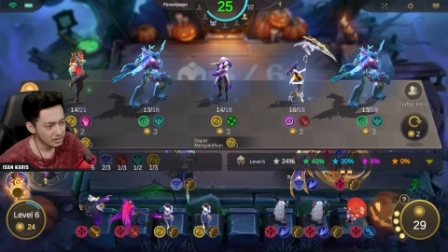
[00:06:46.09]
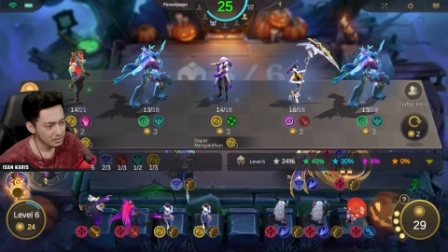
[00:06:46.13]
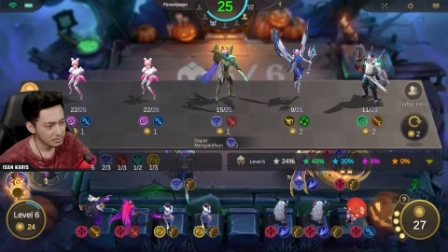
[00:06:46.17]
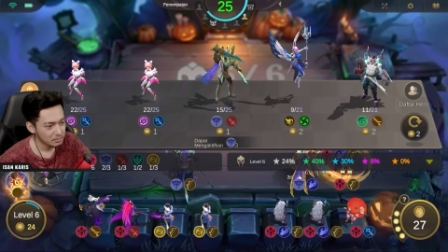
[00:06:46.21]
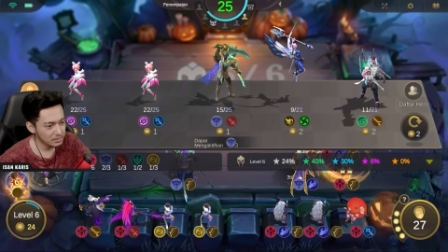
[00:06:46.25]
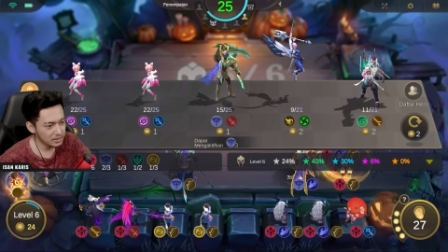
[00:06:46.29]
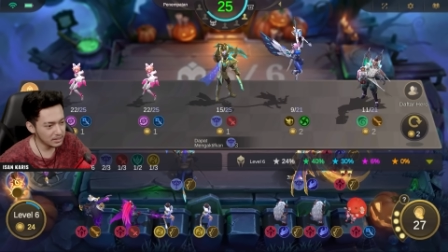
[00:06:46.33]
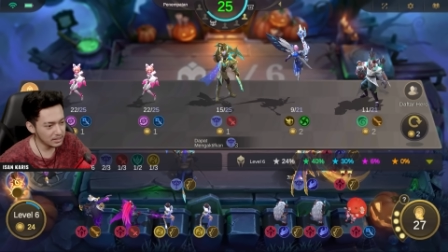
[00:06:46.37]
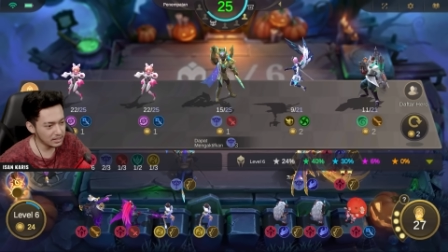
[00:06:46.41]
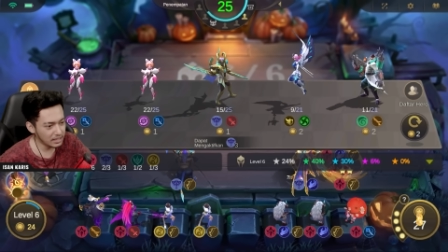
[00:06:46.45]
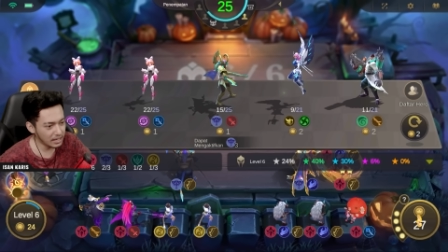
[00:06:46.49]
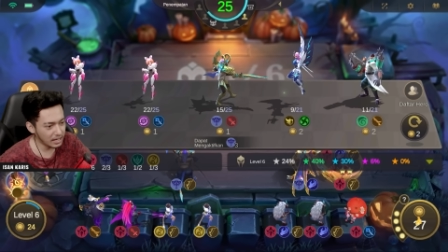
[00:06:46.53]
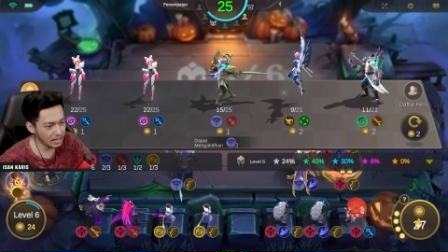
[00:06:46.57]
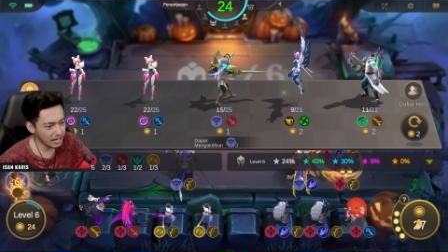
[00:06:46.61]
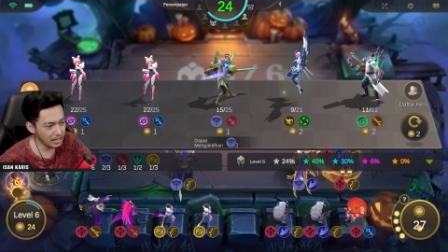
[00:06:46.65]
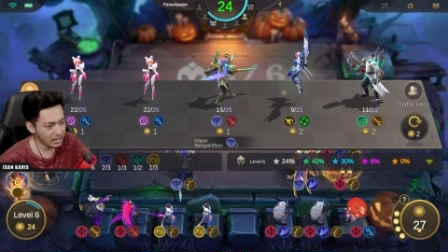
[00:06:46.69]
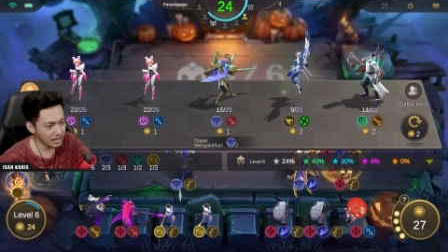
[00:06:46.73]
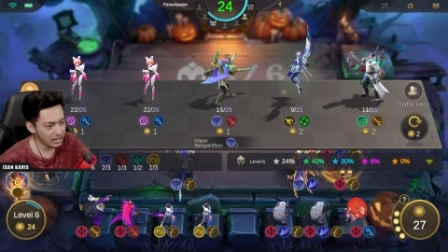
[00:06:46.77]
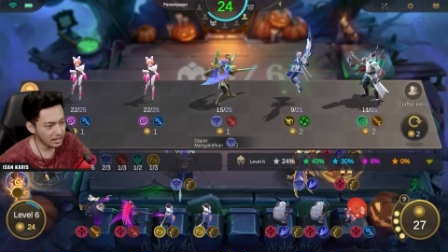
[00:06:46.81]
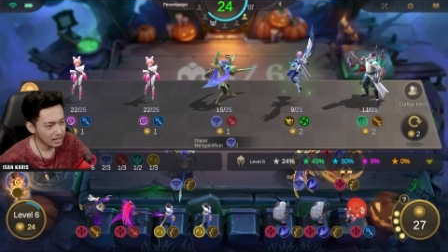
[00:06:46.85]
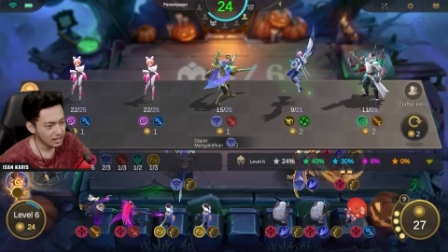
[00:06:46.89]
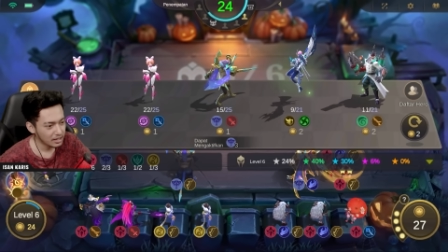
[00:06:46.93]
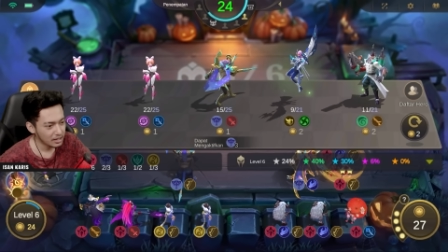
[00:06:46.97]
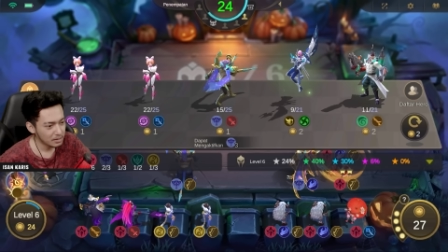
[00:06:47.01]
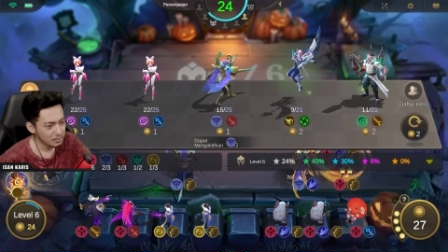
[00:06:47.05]
Mia,
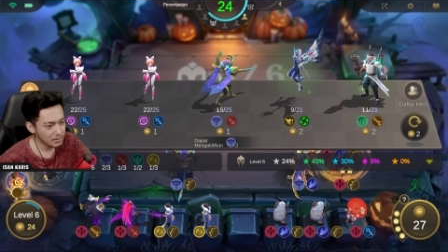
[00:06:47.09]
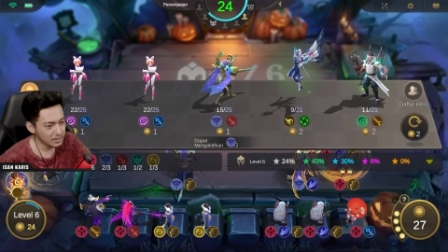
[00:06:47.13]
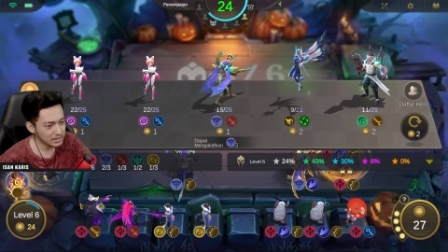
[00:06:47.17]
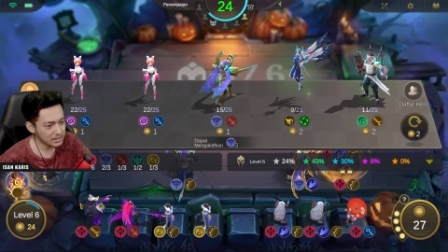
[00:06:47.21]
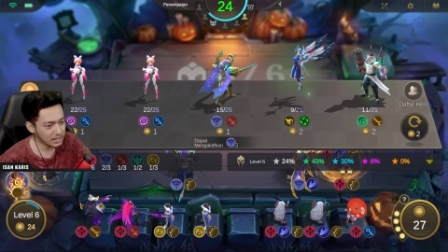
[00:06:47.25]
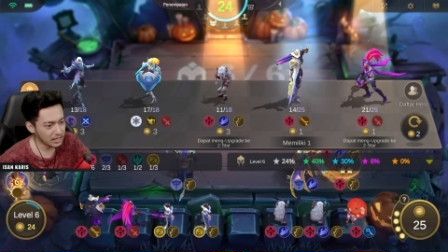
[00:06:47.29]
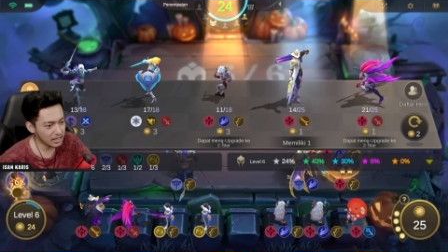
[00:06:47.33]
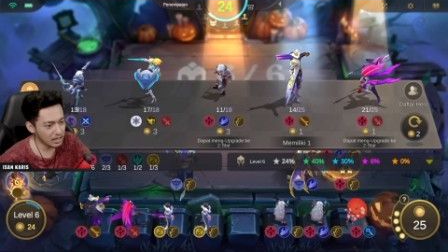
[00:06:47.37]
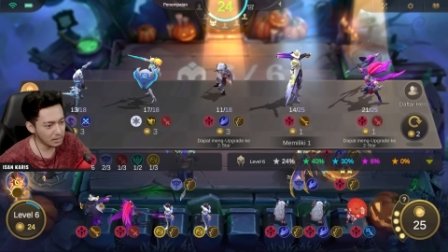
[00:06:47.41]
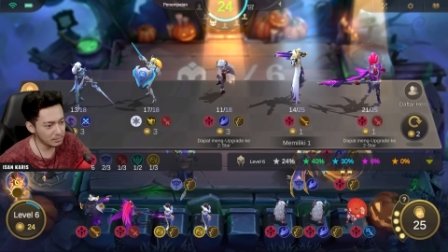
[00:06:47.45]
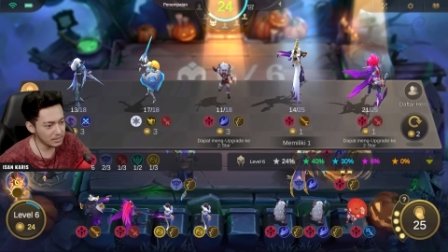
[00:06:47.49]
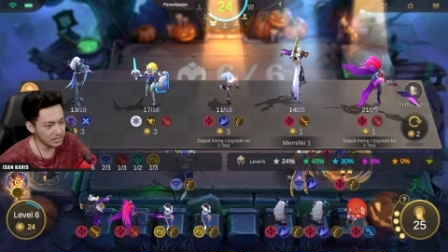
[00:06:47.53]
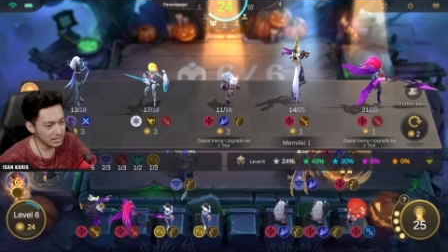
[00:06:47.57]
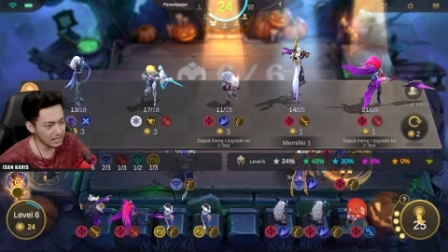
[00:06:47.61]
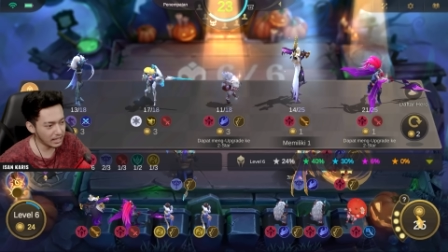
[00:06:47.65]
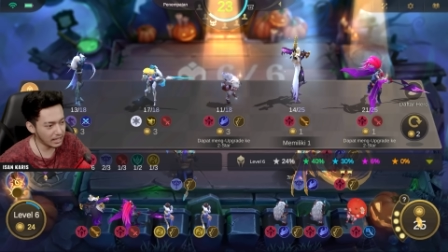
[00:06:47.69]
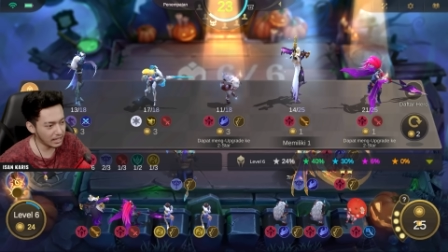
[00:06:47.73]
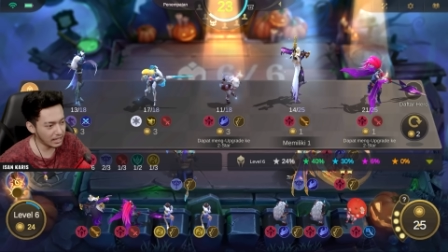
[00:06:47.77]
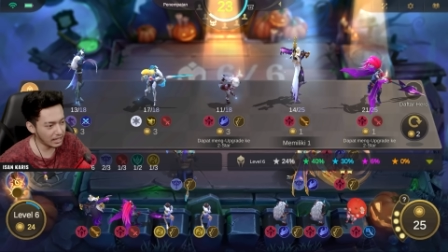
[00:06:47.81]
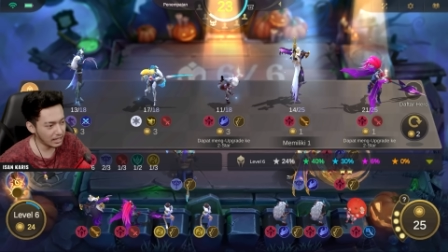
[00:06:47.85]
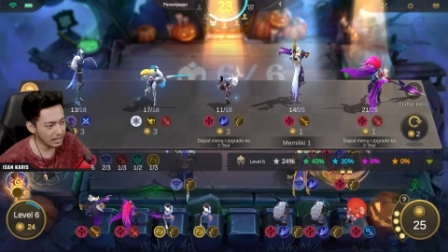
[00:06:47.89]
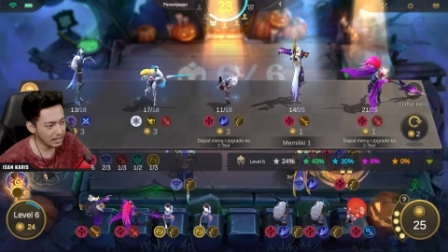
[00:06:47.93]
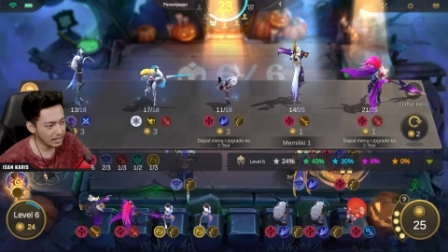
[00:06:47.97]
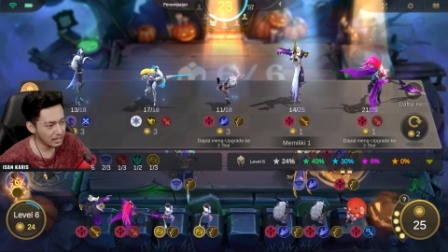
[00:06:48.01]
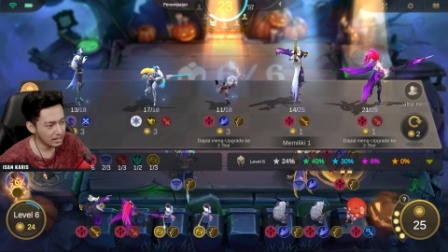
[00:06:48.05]
masa kena
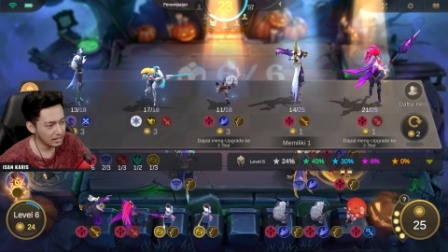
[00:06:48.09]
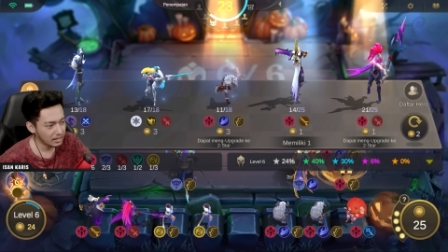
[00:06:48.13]
Mia?